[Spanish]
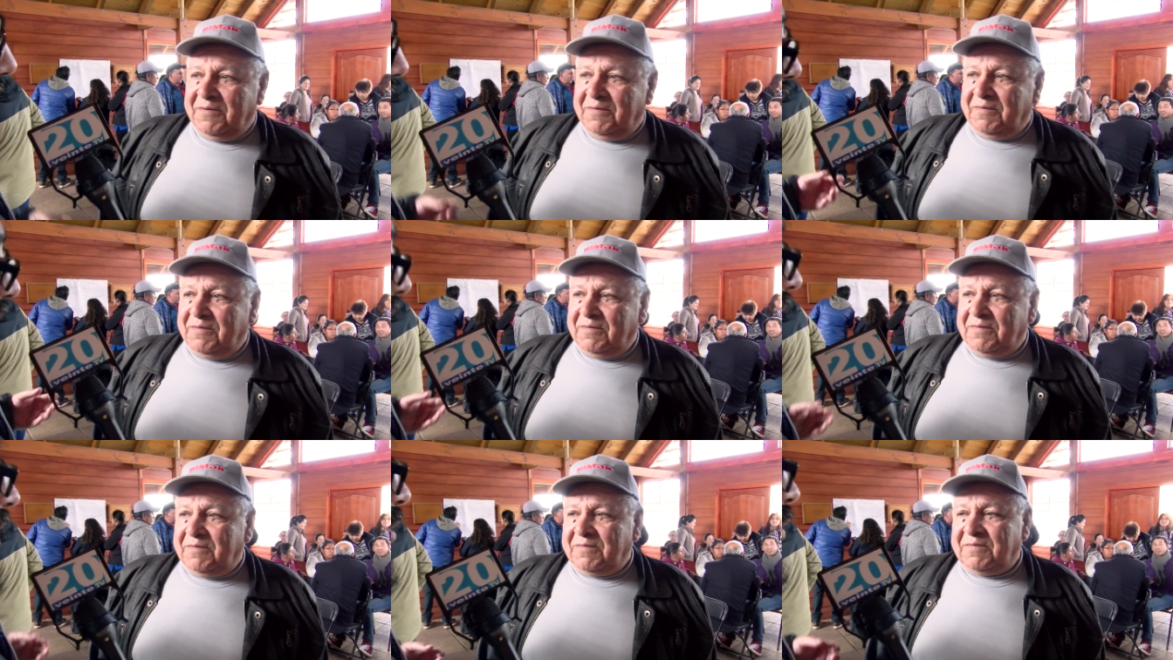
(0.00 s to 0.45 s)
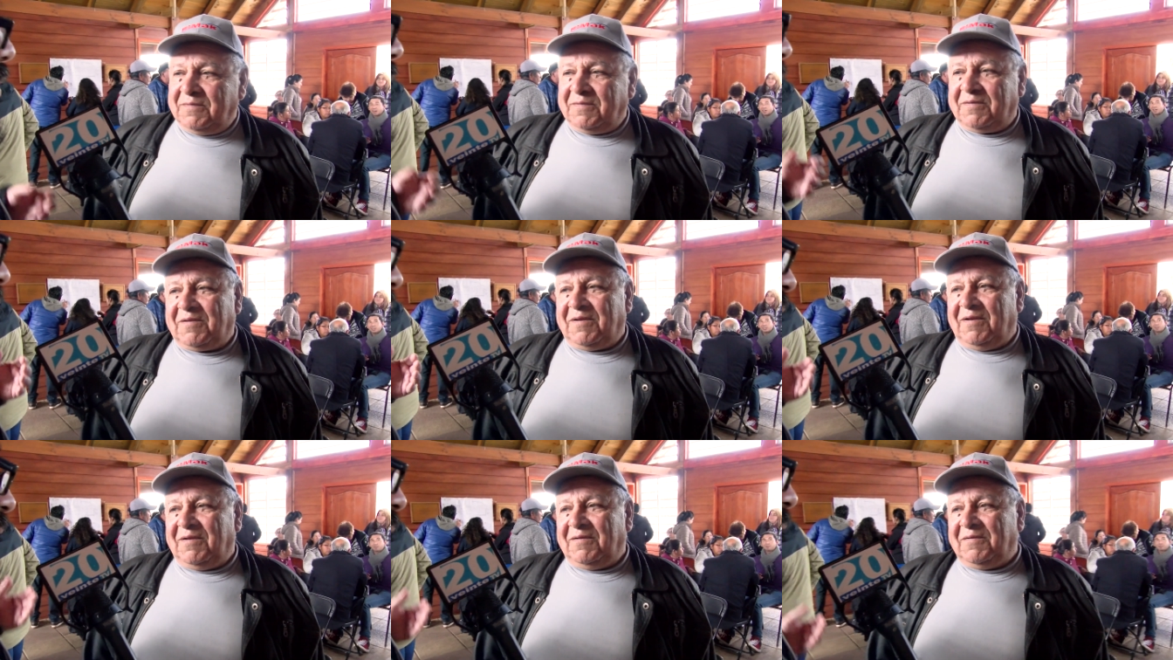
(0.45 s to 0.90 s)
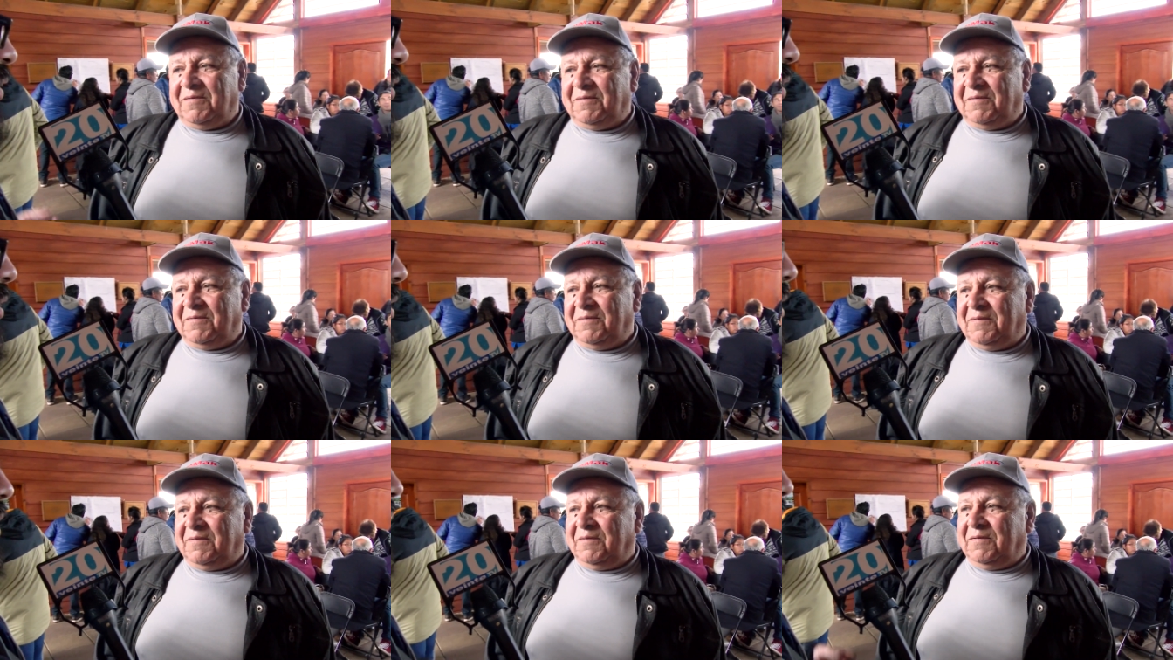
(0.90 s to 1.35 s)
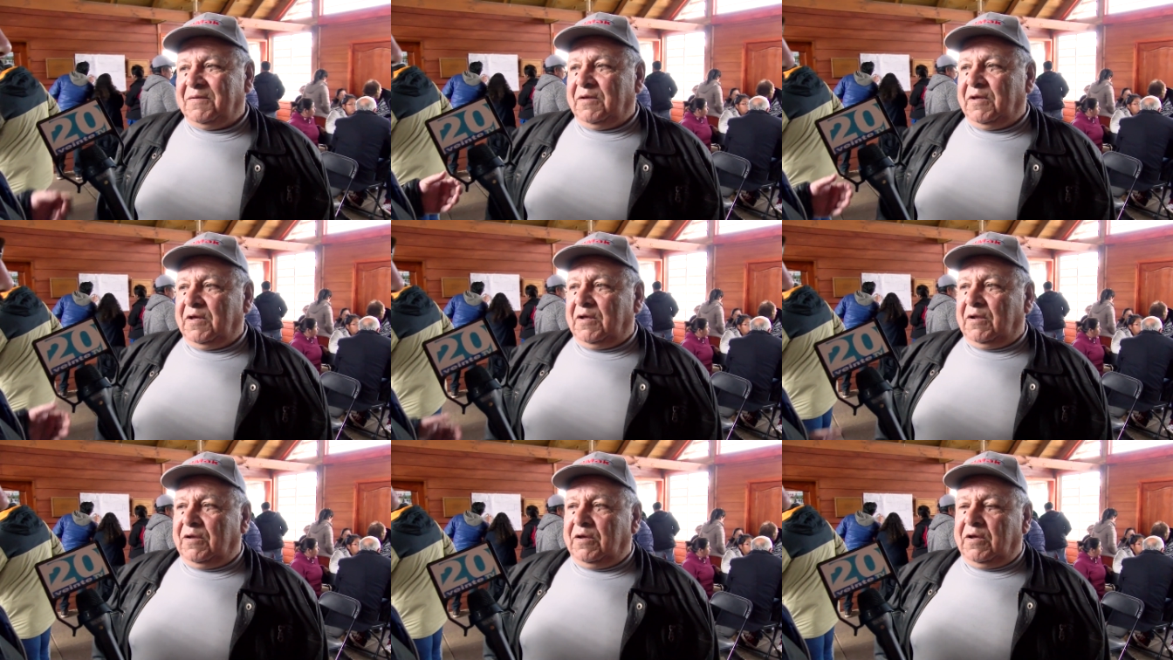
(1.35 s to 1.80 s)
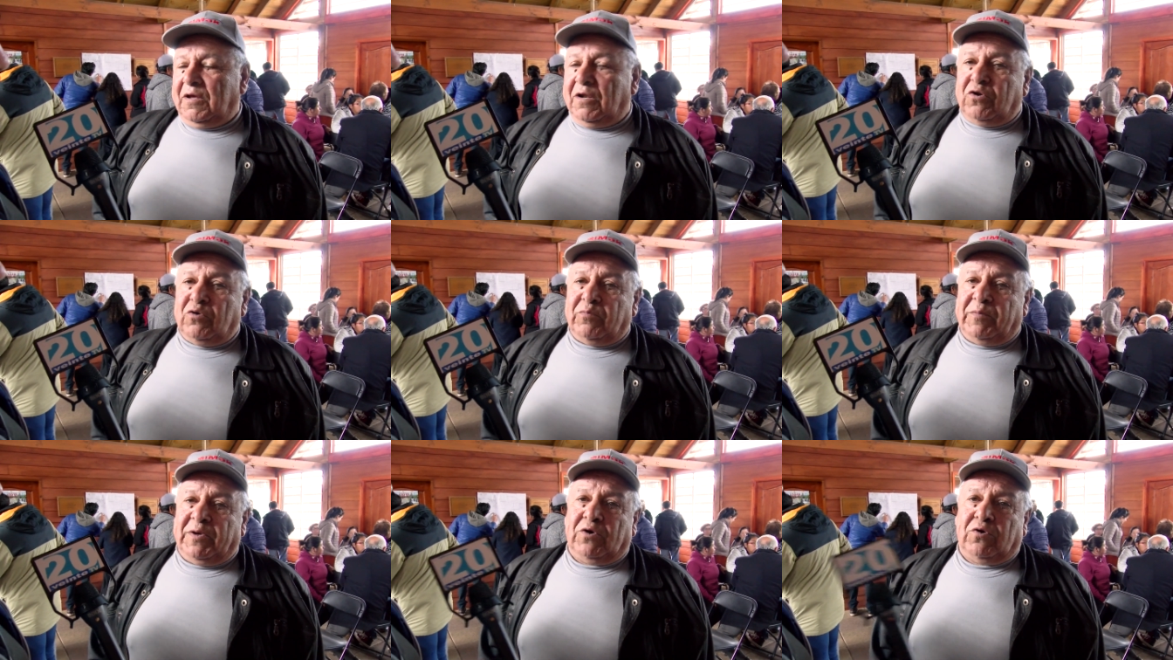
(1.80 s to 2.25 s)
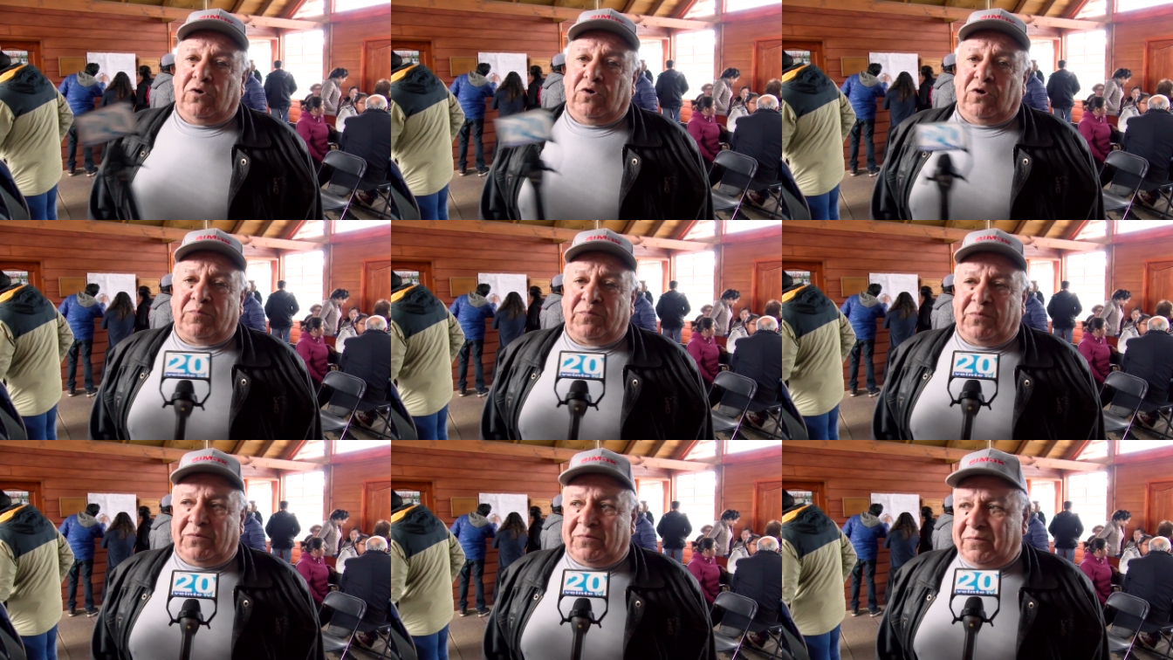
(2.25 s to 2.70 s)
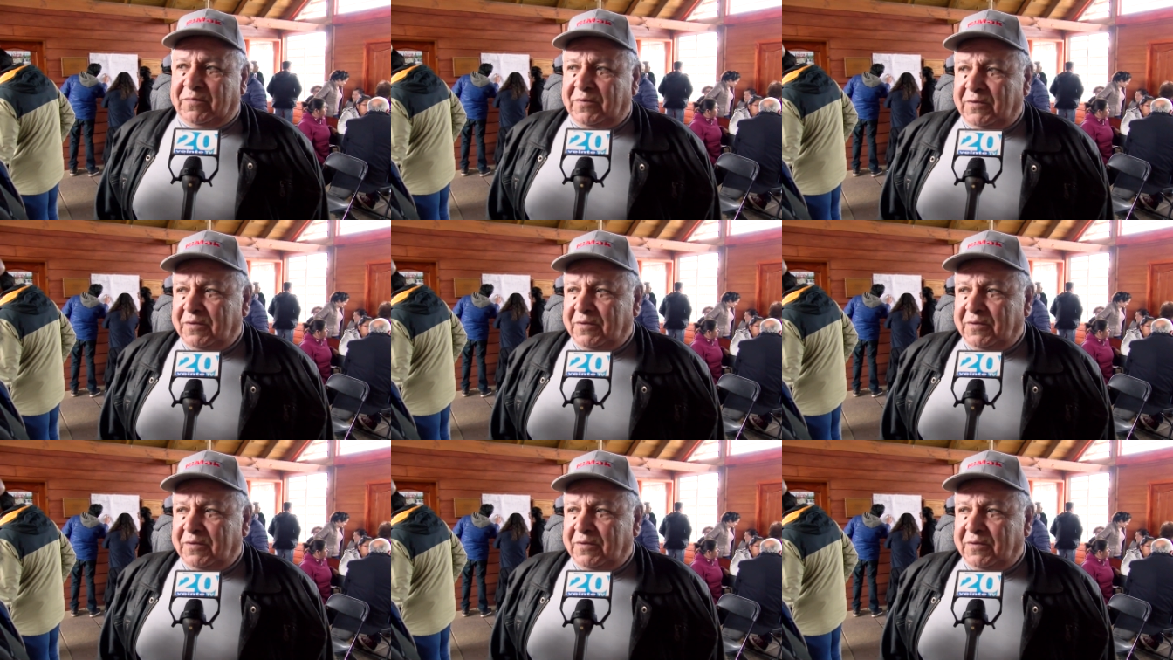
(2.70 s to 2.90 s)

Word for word: ahora lo, puso el... Es, es lo mejor, pues.